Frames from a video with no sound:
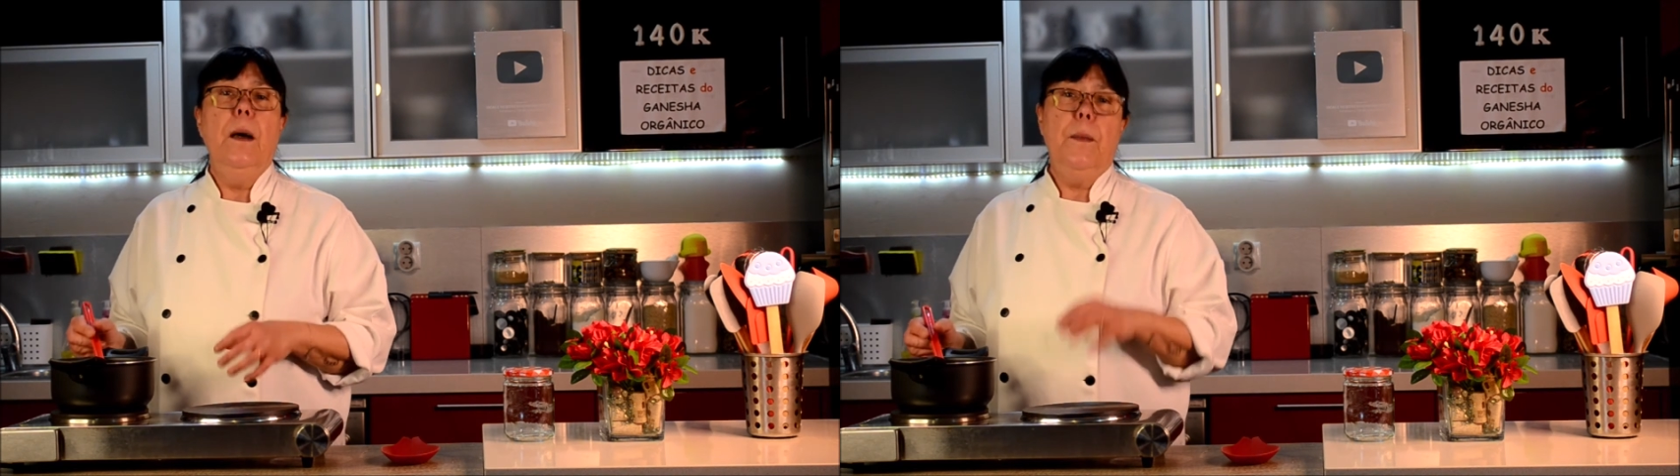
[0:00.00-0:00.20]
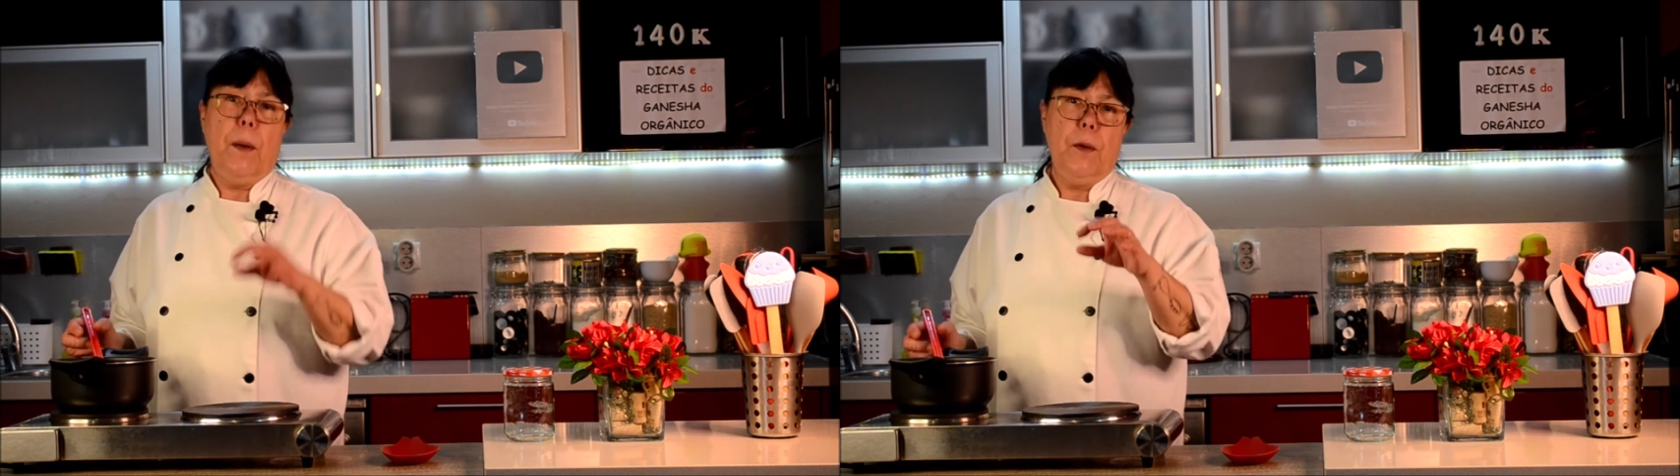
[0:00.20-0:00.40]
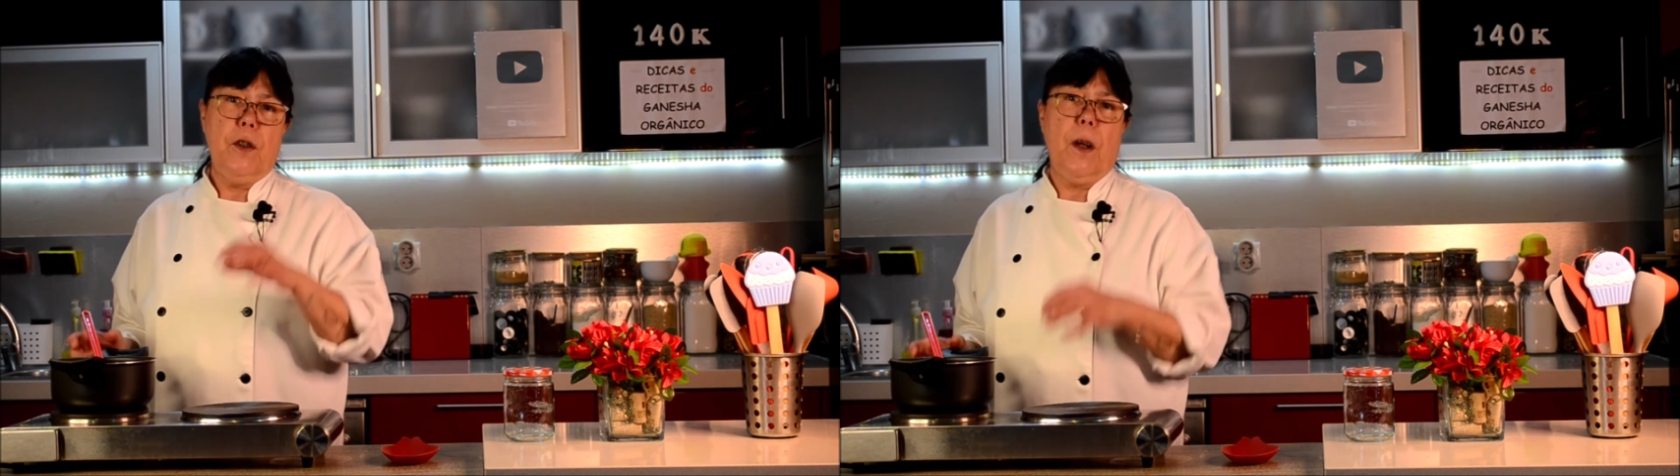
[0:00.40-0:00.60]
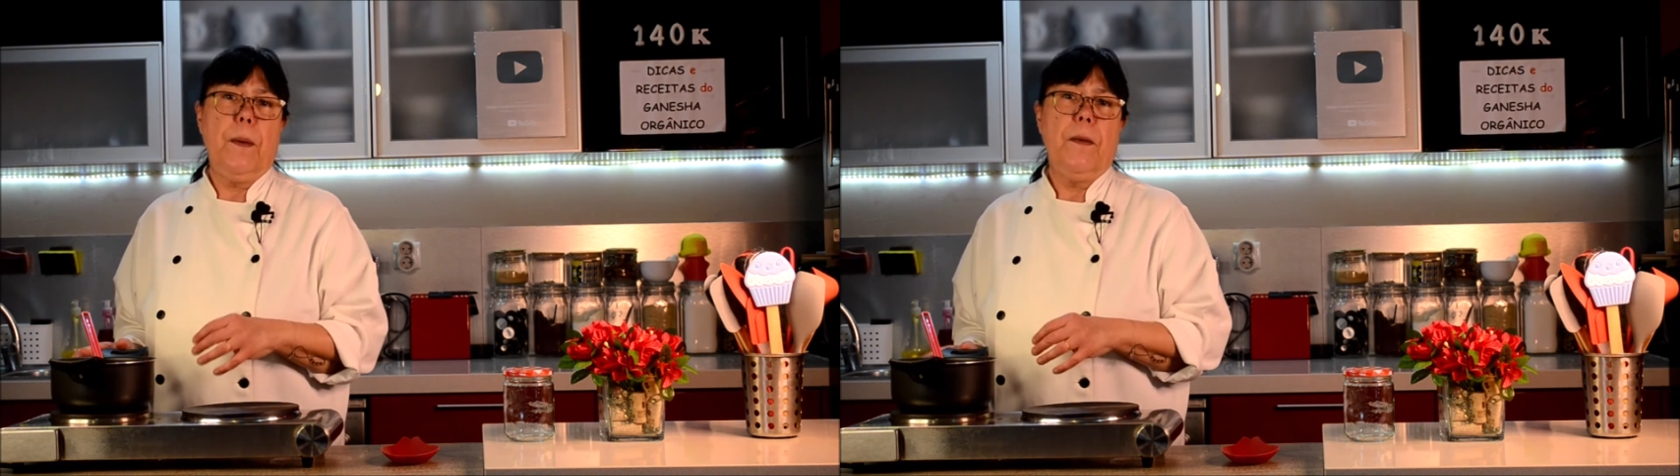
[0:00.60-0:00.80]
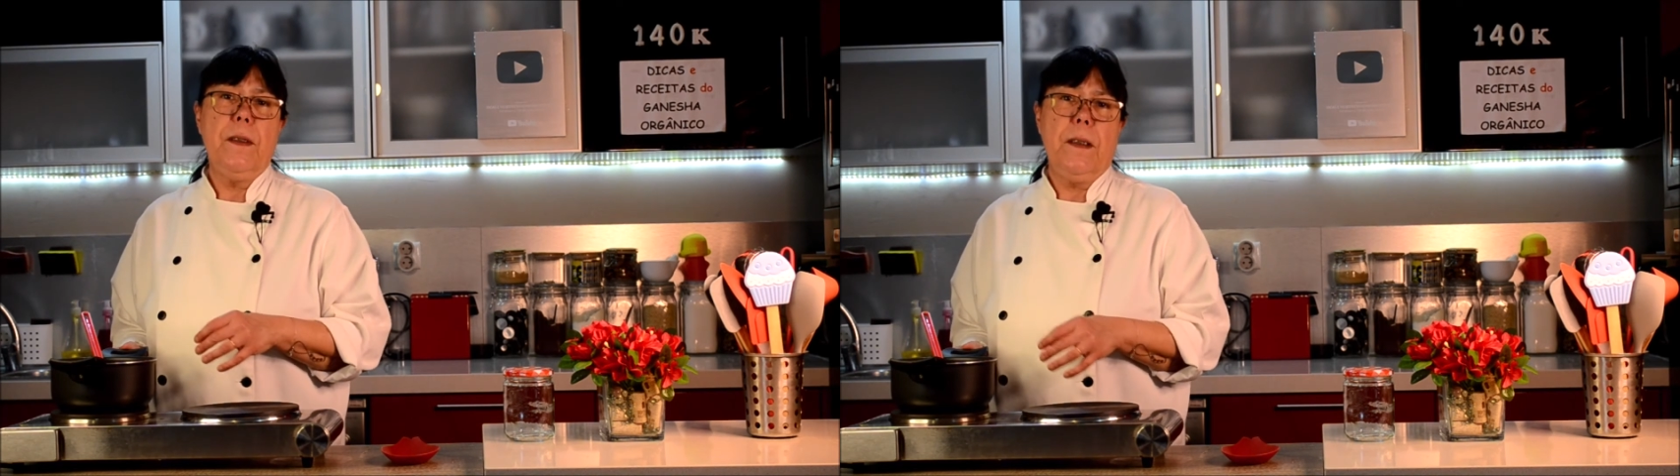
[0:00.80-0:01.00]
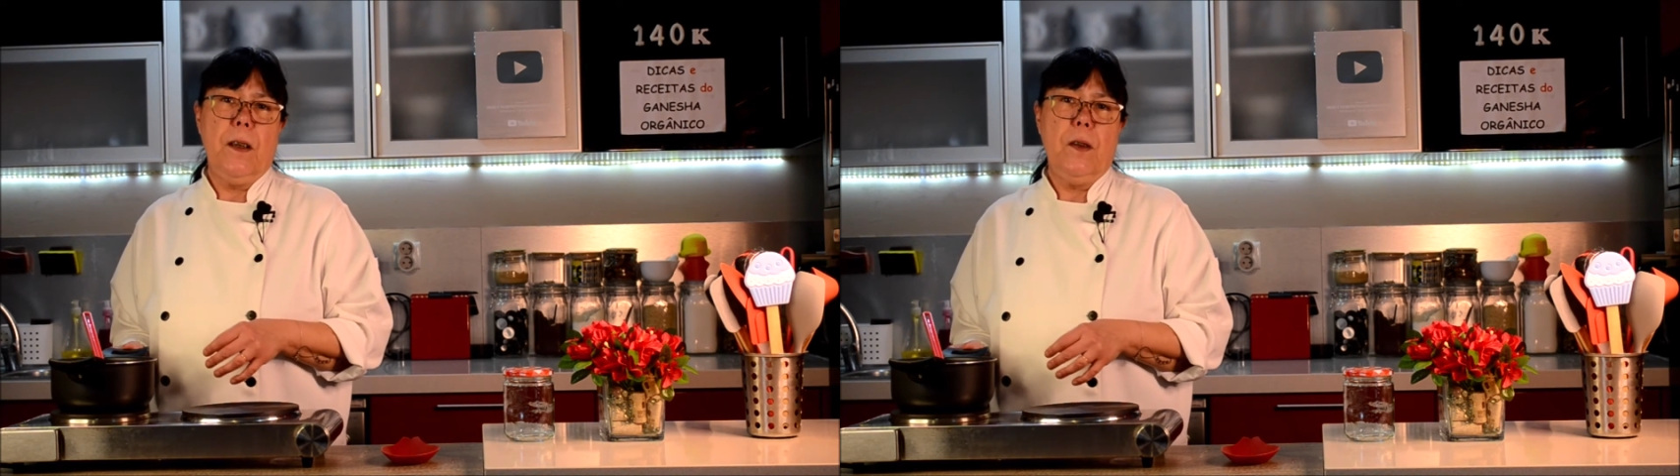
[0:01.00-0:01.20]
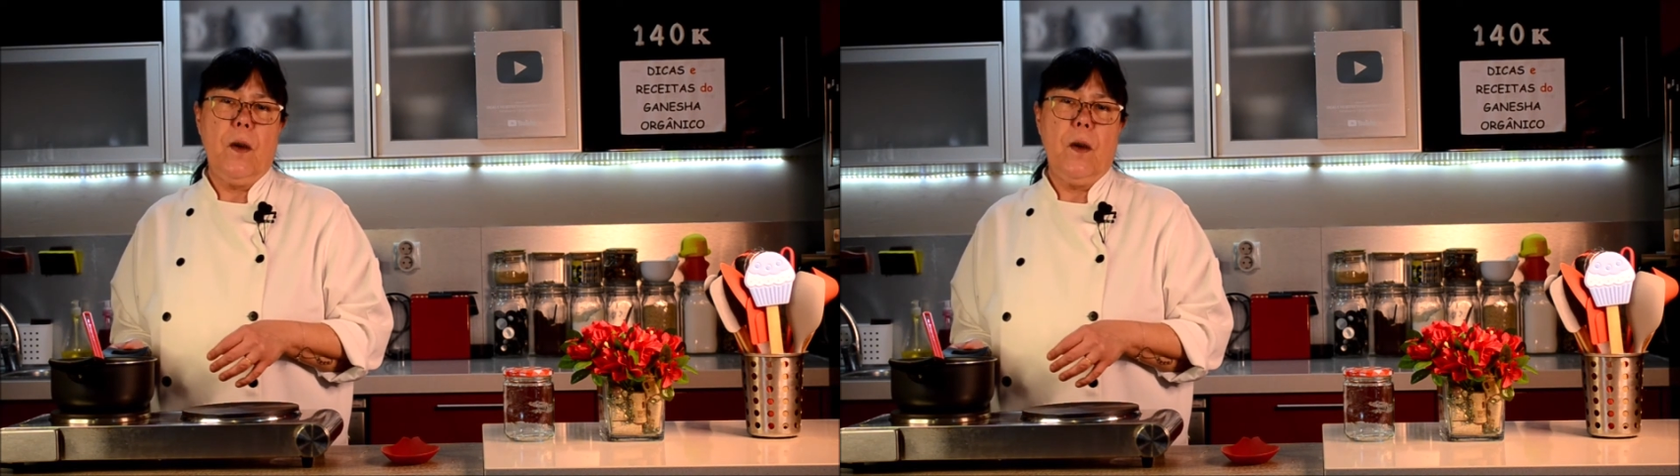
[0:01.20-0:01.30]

para mostrar para vocês